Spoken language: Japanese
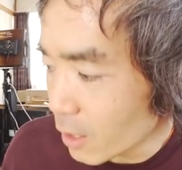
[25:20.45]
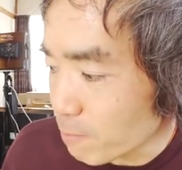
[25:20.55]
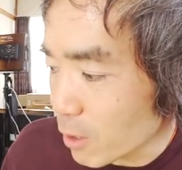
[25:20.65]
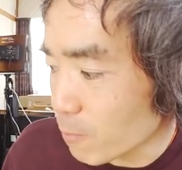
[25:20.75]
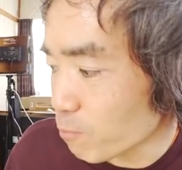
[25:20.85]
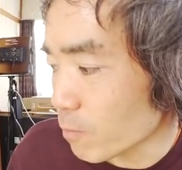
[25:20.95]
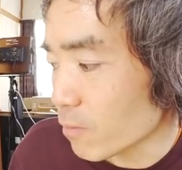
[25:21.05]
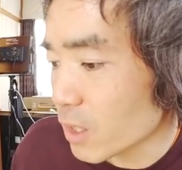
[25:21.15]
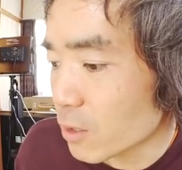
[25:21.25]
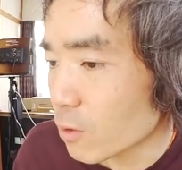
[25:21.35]
でまあ
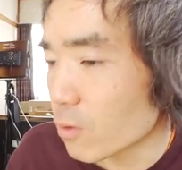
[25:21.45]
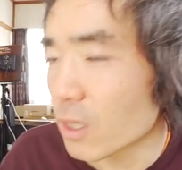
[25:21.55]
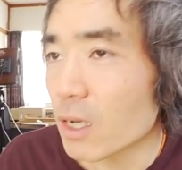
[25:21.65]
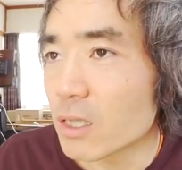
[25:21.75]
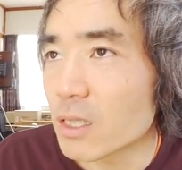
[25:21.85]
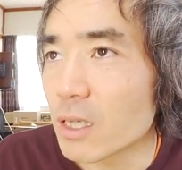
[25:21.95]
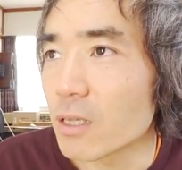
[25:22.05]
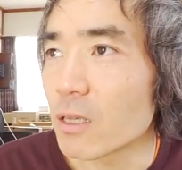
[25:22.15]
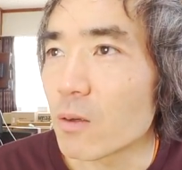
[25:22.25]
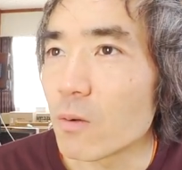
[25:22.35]
一応こんな感じで
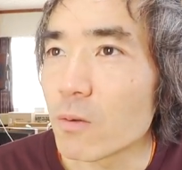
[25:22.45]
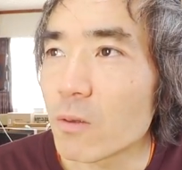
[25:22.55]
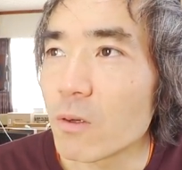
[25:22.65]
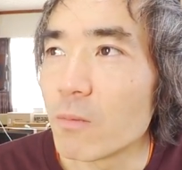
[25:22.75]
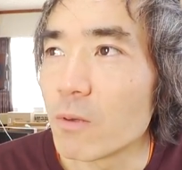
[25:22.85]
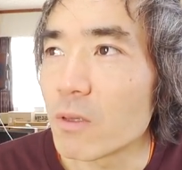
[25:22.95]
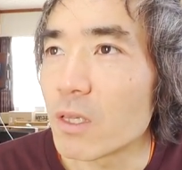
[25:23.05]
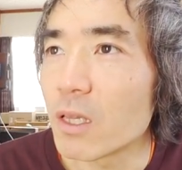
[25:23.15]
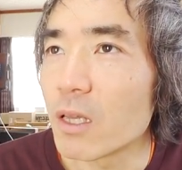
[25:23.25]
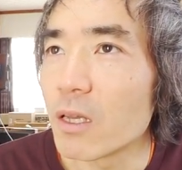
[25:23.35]
やっていこうと思っ
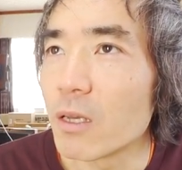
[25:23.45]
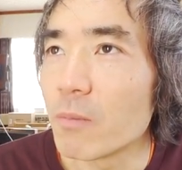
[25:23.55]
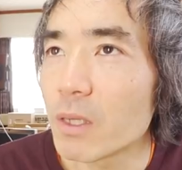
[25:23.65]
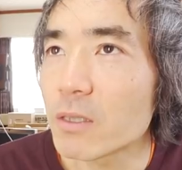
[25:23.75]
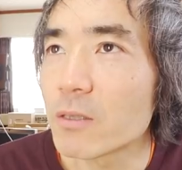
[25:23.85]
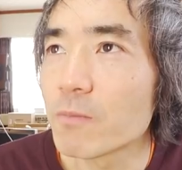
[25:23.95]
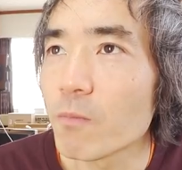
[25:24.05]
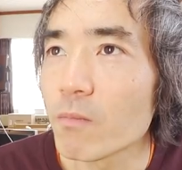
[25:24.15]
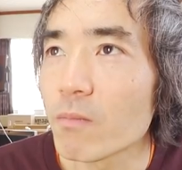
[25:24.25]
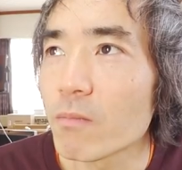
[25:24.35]
てます
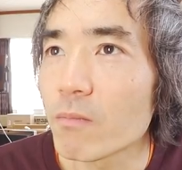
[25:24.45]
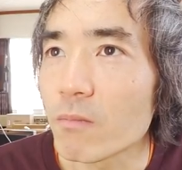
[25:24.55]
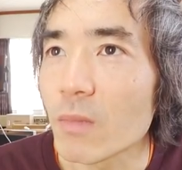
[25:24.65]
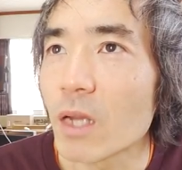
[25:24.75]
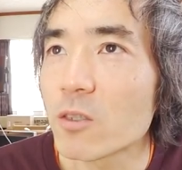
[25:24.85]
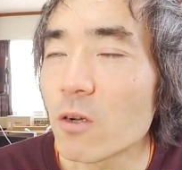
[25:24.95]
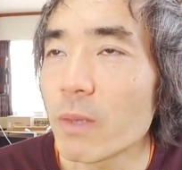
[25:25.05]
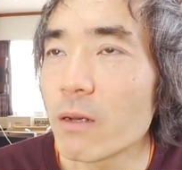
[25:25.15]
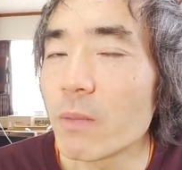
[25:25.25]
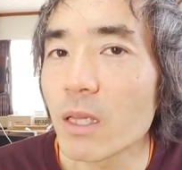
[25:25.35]
うん、照
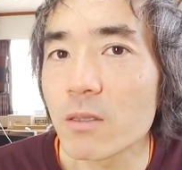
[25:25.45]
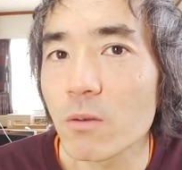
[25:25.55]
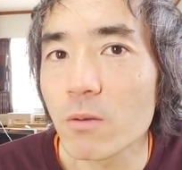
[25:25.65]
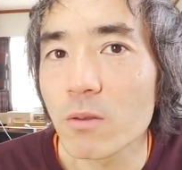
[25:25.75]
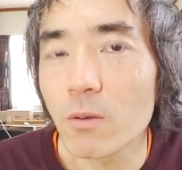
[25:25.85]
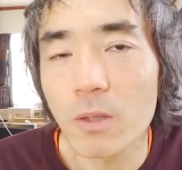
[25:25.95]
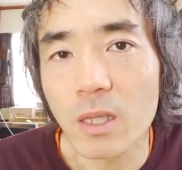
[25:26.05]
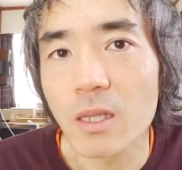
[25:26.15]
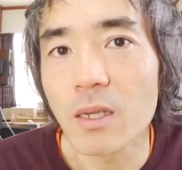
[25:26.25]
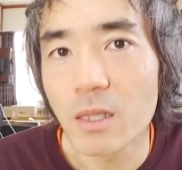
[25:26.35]
明はまだ届い
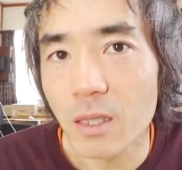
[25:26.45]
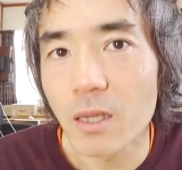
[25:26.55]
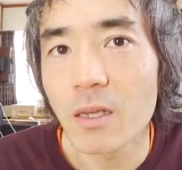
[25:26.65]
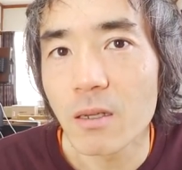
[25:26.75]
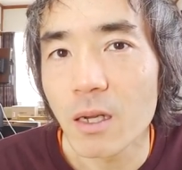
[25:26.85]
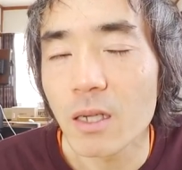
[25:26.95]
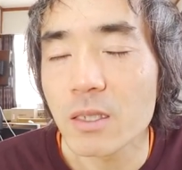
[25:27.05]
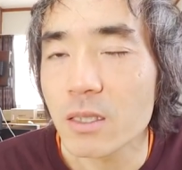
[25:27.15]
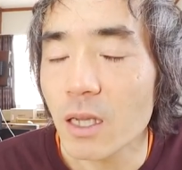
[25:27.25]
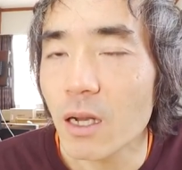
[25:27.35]
てないんで、明
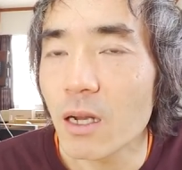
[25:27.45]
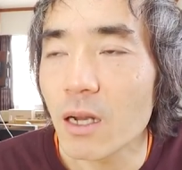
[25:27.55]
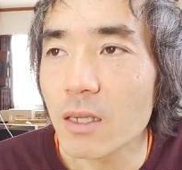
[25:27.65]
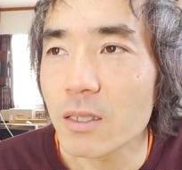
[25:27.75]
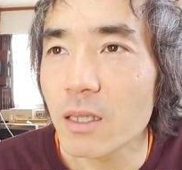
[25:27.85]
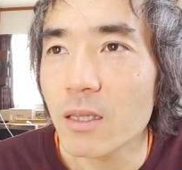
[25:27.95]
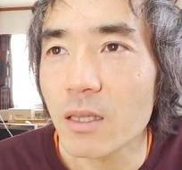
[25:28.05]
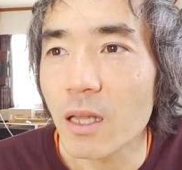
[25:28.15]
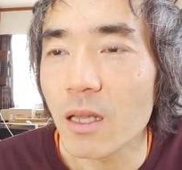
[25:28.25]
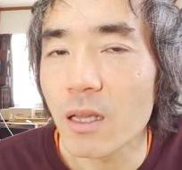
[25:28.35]
日、明後
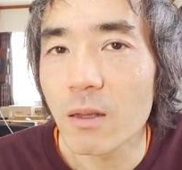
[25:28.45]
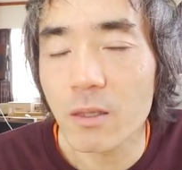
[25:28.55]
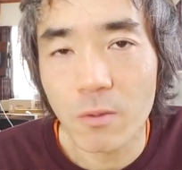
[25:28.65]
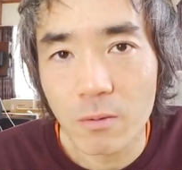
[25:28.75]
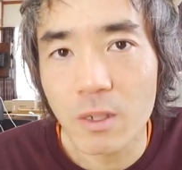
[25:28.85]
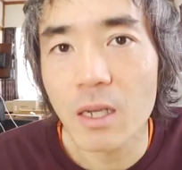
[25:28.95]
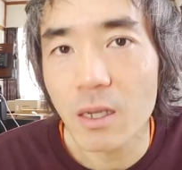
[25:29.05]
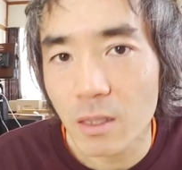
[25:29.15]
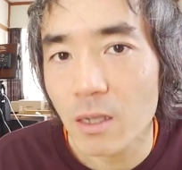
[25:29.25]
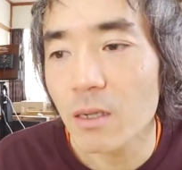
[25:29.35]
日、えー、それぐらい
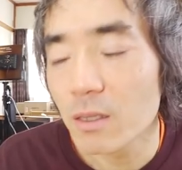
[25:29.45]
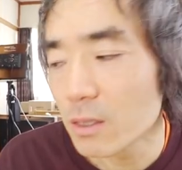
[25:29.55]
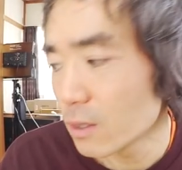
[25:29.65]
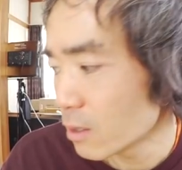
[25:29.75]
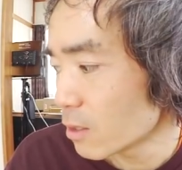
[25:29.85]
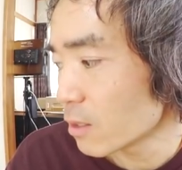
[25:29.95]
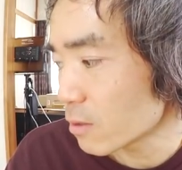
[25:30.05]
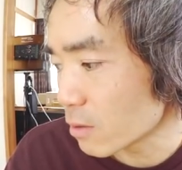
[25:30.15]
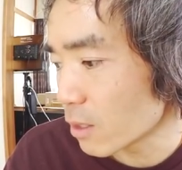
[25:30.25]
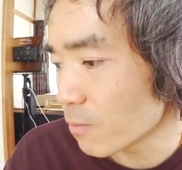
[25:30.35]
かな。で
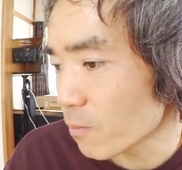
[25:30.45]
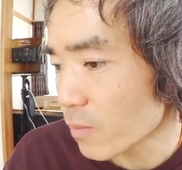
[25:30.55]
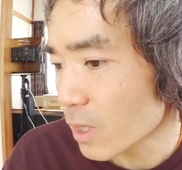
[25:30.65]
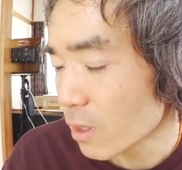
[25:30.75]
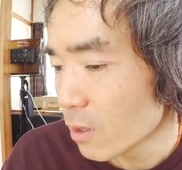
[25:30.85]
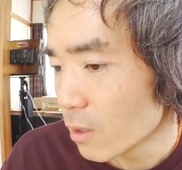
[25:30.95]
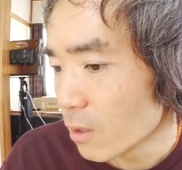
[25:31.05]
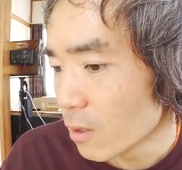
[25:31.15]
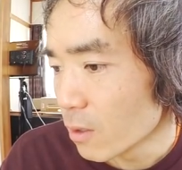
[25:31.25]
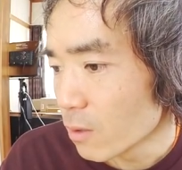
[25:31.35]
すね。
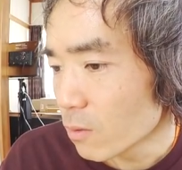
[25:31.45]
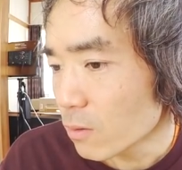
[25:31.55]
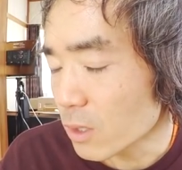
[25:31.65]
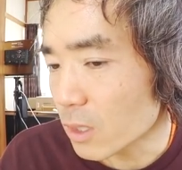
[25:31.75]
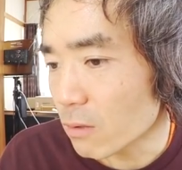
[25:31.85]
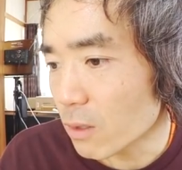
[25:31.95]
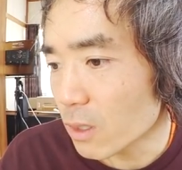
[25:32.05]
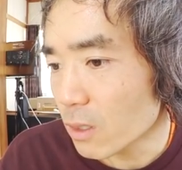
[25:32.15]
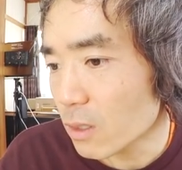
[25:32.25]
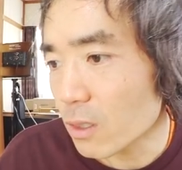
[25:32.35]
特に言
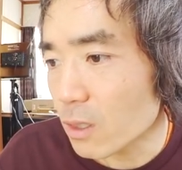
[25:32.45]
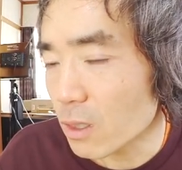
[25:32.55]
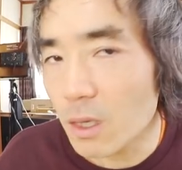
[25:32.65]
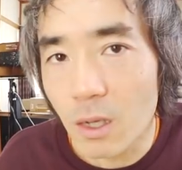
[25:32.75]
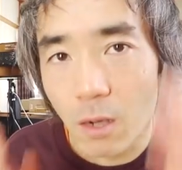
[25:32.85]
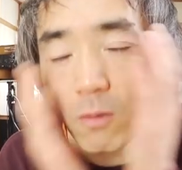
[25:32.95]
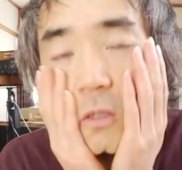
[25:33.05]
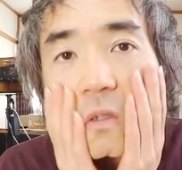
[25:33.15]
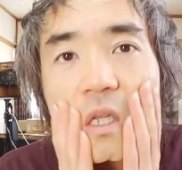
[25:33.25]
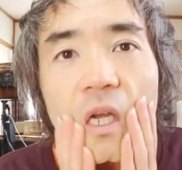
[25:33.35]
わなきゃいけない。あ、顔
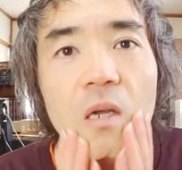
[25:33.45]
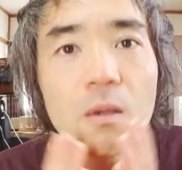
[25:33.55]
の状態、